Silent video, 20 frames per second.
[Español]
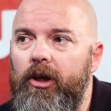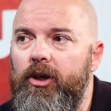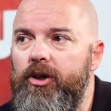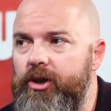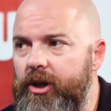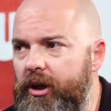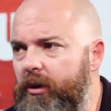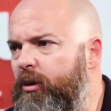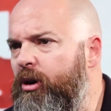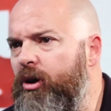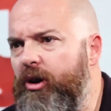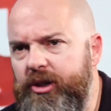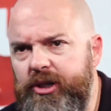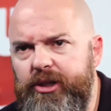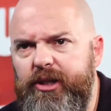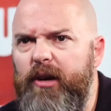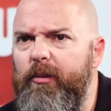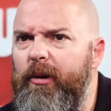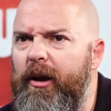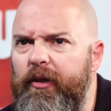Sí, bueno,
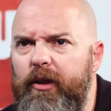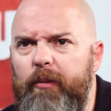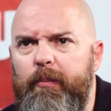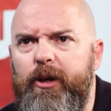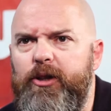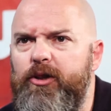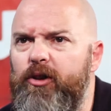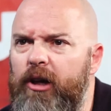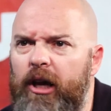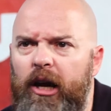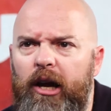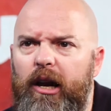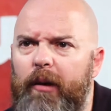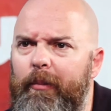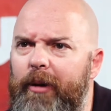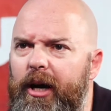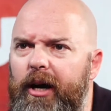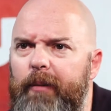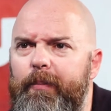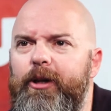existe el branding personal, la
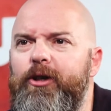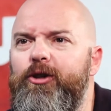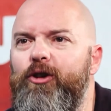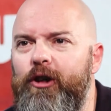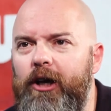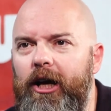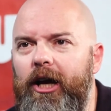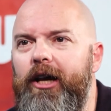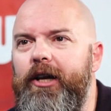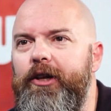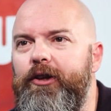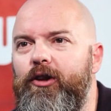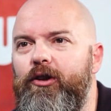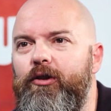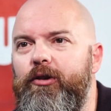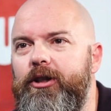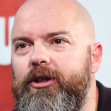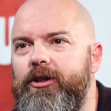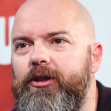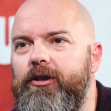marca personal y
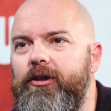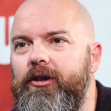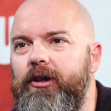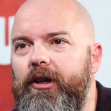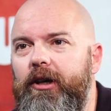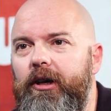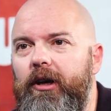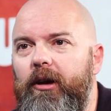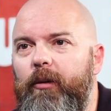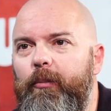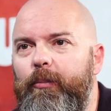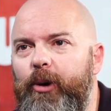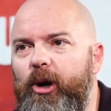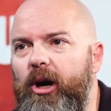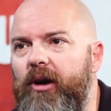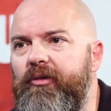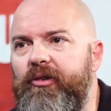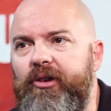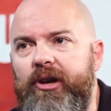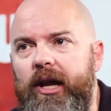todo esto, pero
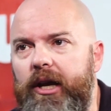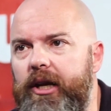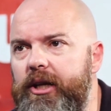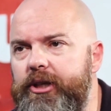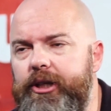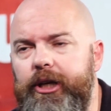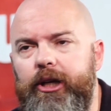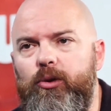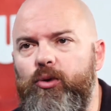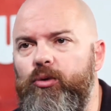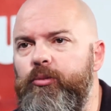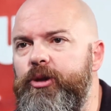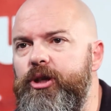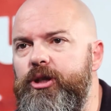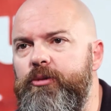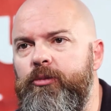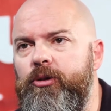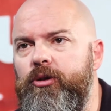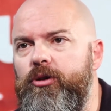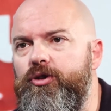al final es ser tú
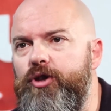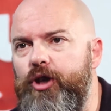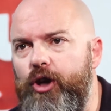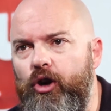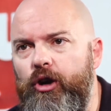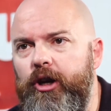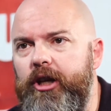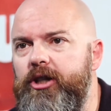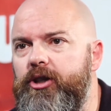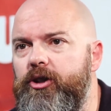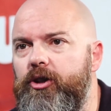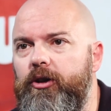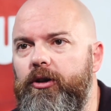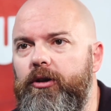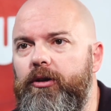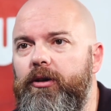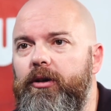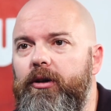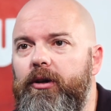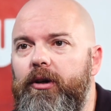mismo, ser honesto,
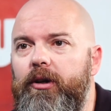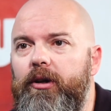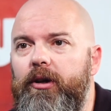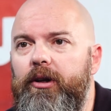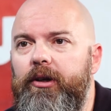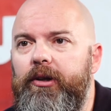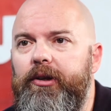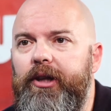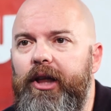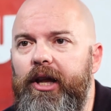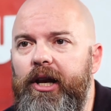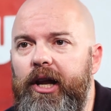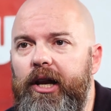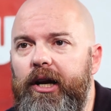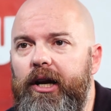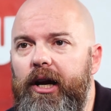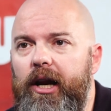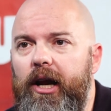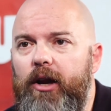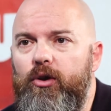tener
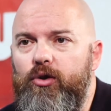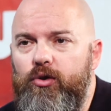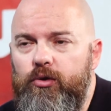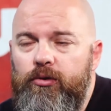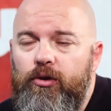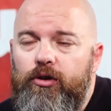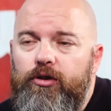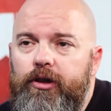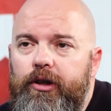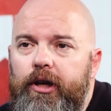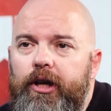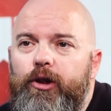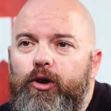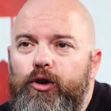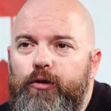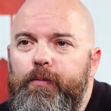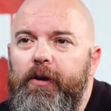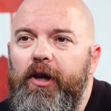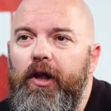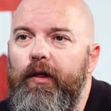claros unos
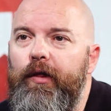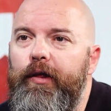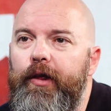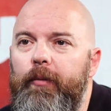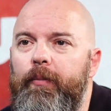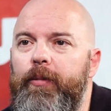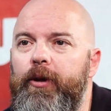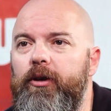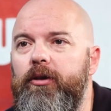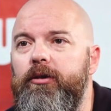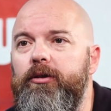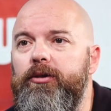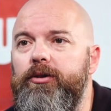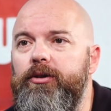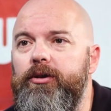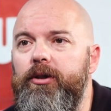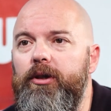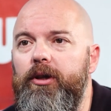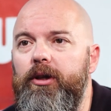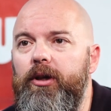ciertos principios
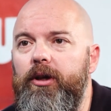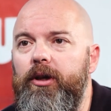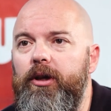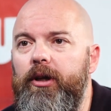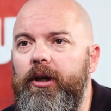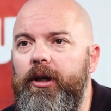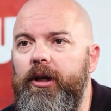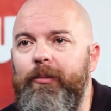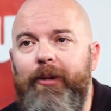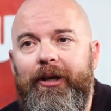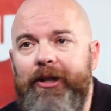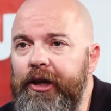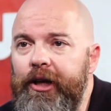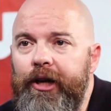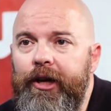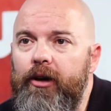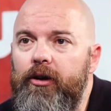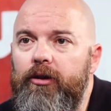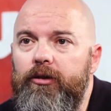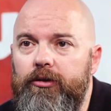y
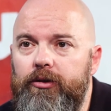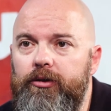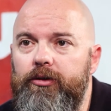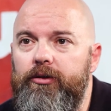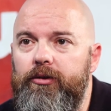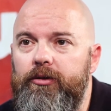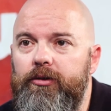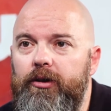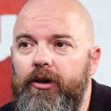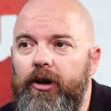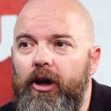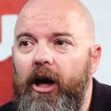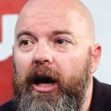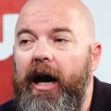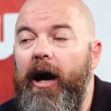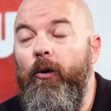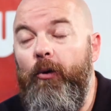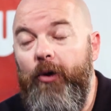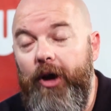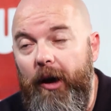mantenerlos,
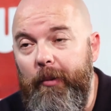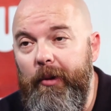aunque a